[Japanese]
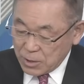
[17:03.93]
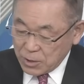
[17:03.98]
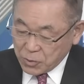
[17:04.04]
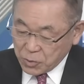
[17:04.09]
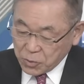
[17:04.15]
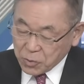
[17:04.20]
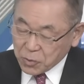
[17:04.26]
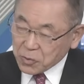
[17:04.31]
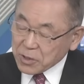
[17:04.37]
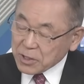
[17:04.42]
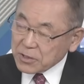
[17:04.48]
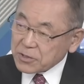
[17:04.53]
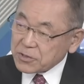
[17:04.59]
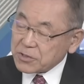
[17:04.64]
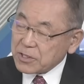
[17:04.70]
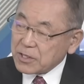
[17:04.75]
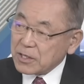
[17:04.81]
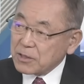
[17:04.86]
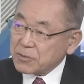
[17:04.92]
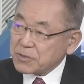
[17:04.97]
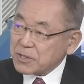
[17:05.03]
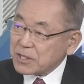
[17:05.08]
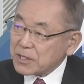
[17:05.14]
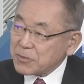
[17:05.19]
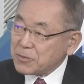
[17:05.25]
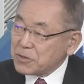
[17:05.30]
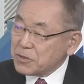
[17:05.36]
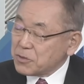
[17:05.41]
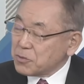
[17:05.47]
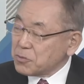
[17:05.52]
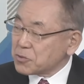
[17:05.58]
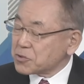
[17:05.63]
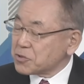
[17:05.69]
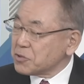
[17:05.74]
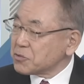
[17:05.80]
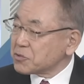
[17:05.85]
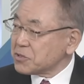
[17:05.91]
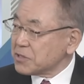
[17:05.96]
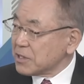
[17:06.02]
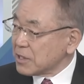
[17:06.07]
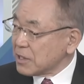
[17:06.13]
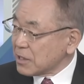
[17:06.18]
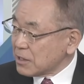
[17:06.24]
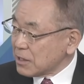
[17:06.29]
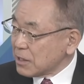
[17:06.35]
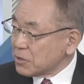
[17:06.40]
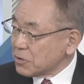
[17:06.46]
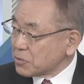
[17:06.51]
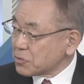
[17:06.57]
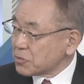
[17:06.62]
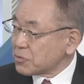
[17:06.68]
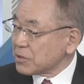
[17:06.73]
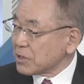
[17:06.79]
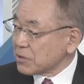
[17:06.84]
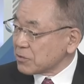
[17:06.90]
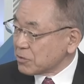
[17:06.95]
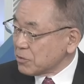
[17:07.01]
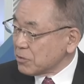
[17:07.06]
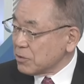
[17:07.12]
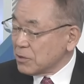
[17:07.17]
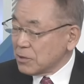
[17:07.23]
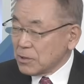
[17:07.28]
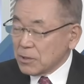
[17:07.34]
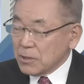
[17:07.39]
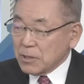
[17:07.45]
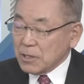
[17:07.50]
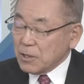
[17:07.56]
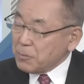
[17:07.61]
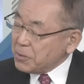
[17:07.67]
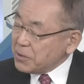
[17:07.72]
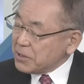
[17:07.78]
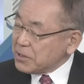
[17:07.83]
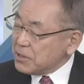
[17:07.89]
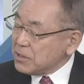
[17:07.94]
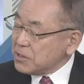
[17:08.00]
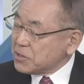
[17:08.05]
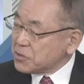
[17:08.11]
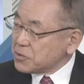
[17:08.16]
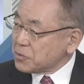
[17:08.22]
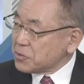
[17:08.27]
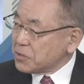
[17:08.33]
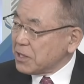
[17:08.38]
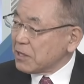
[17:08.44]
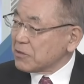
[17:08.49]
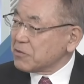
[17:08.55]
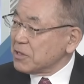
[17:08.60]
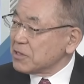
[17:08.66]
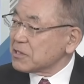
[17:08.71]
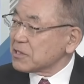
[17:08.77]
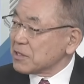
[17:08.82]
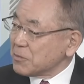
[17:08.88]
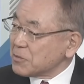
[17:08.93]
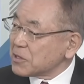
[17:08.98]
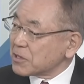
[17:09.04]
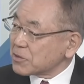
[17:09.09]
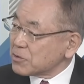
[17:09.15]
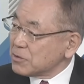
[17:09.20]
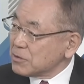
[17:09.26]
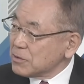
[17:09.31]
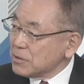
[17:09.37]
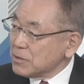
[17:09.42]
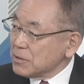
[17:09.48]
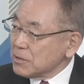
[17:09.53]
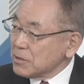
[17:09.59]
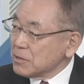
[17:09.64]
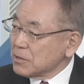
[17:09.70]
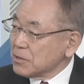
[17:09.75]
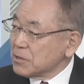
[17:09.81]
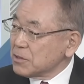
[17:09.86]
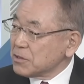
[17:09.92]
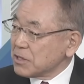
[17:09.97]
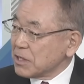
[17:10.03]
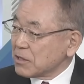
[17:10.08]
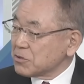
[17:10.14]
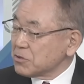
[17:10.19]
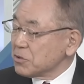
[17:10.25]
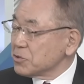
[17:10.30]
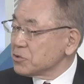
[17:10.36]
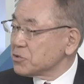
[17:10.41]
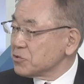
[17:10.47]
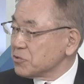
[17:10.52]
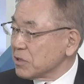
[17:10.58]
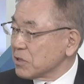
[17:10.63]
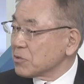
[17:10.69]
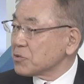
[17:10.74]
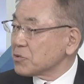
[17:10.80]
ところがですね、再び日本を強くしなきゃいけないということになると、やっぱり1ドル100円じゃダメだと、140円